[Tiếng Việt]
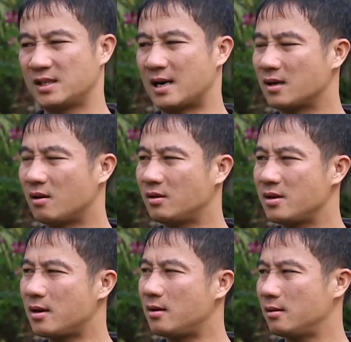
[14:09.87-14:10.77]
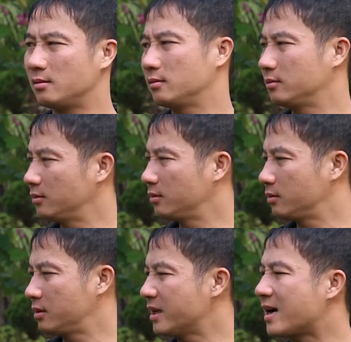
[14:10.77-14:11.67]
Khác nhau thứ nhất là
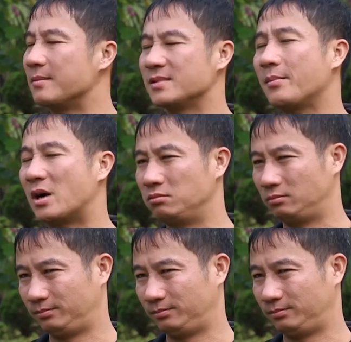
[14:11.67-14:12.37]
cái cảm giác bóng,